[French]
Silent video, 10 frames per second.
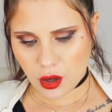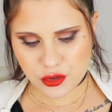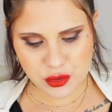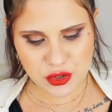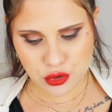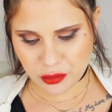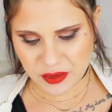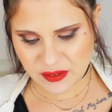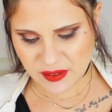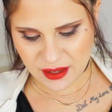Ensuite sur
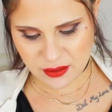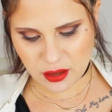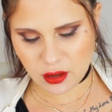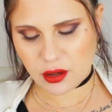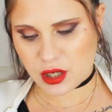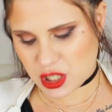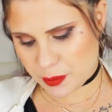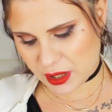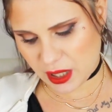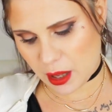Vinted euh,
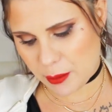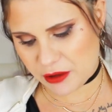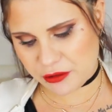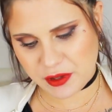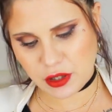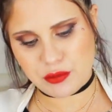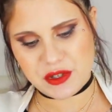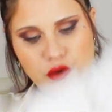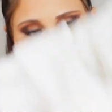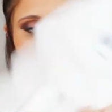j'ai pris à ma fille une
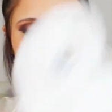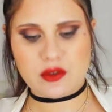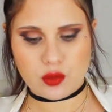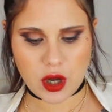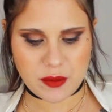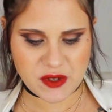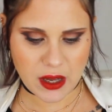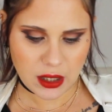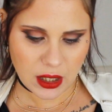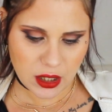petite combinaison comme
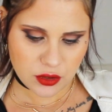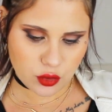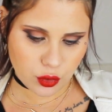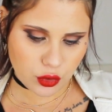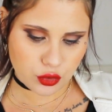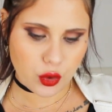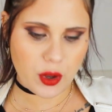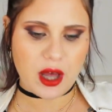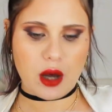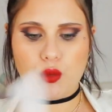ça donc
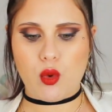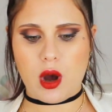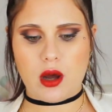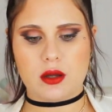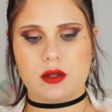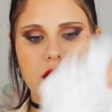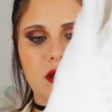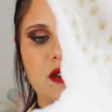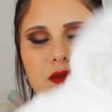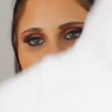de un mois
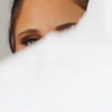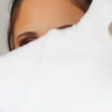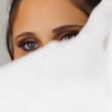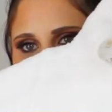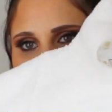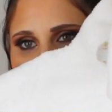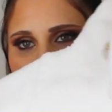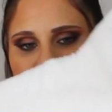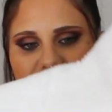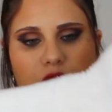qui se présente comme
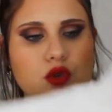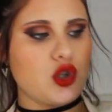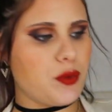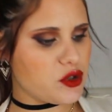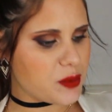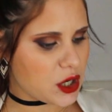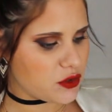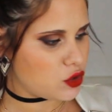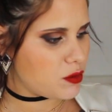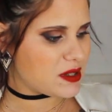ceci donc je pense pas
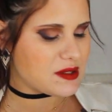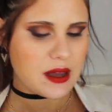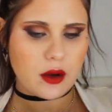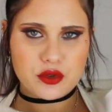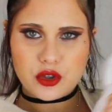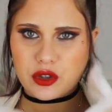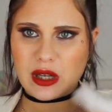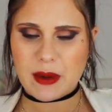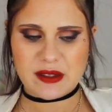que je vais lui mettre ça en sortant de la